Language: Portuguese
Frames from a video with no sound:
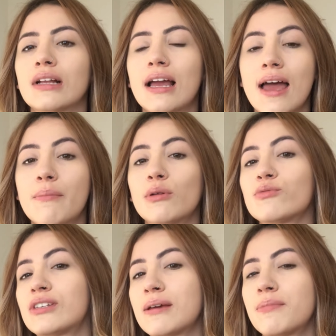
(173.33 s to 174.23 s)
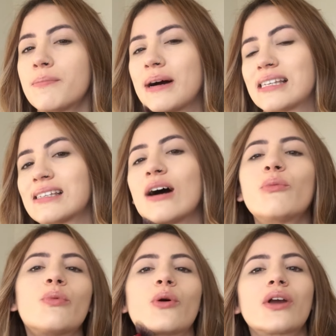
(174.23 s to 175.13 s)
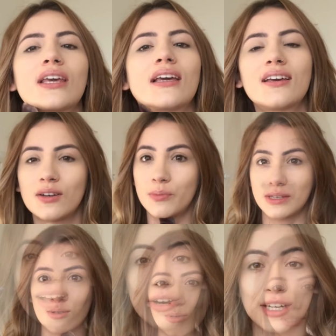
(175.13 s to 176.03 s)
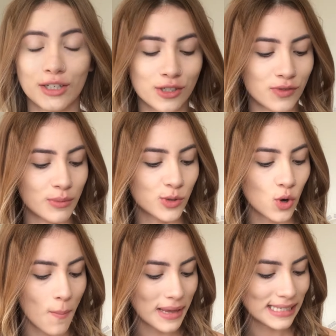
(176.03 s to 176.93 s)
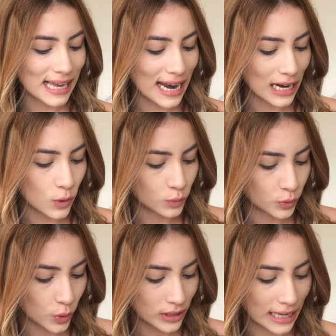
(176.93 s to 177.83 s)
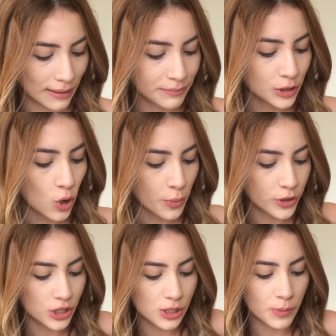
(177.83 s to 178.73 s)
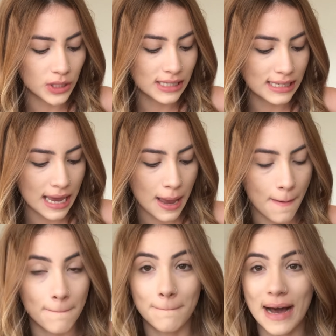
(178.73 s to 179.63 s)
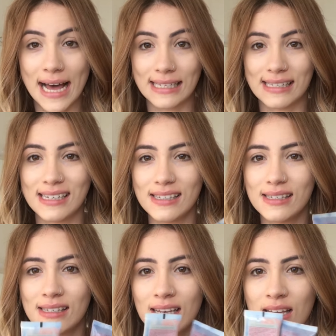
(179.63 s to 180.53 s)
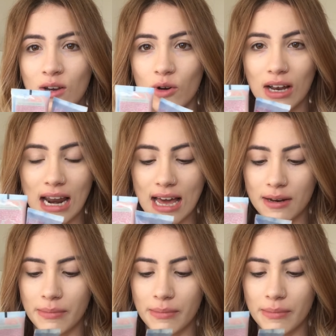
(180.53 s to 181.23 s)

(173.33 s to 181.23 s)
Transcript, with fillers: É bom sempre passar um pouquinho aqui no pescoço. Agora nós vamos começar a contornar. Como eu disse, pode ser bases, clara e